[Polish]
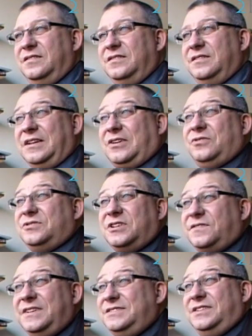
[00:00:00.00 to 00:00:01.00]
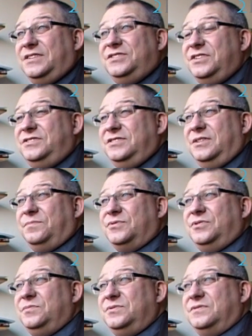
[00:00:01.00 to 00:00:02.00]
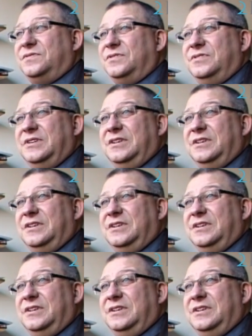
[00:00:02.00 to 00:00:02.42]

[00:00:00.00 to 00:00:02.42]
na konsekwencje na dzieci, na potomstwo,